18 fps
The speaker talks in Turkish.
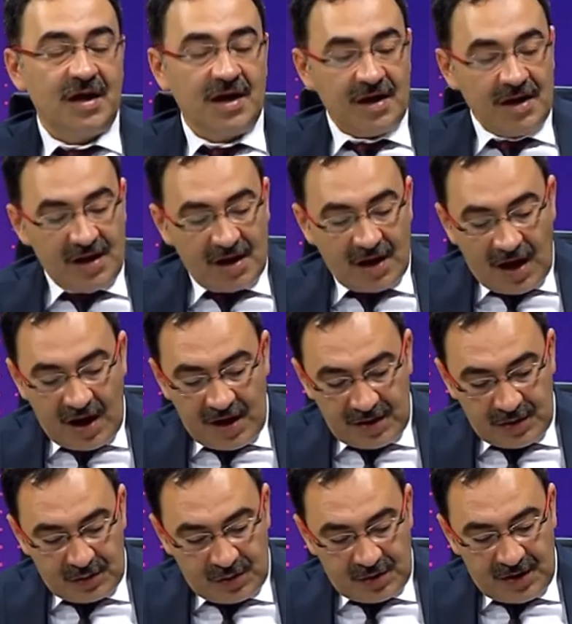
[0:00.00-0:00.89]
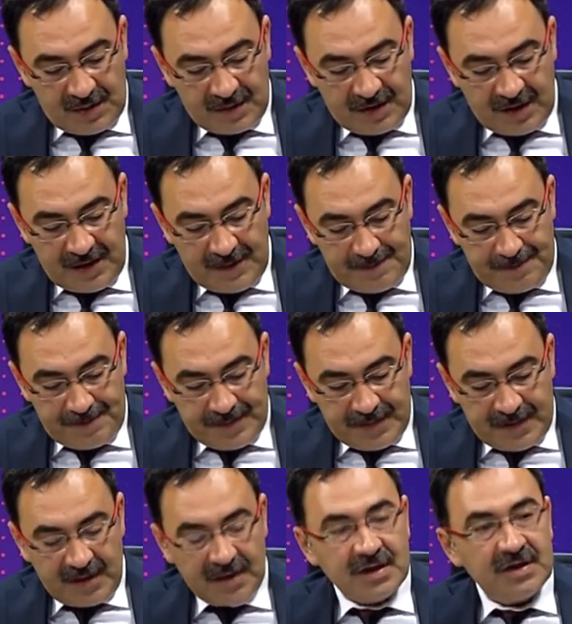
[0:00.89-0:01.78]
Evet. Aynı dönemde
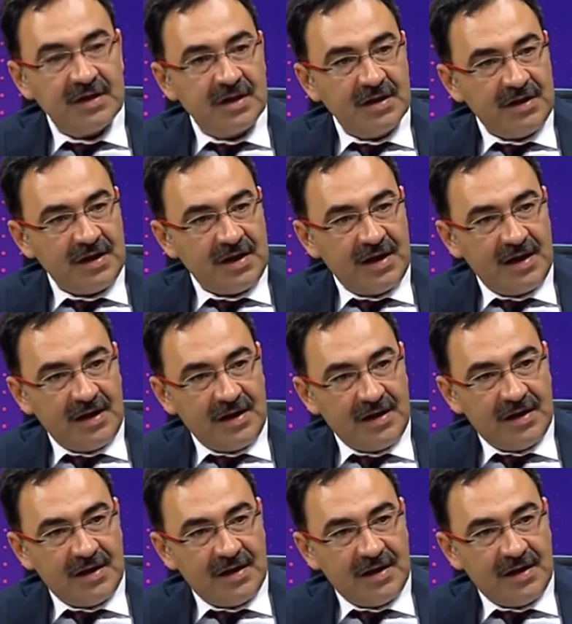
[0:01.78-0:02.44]
İngiltere,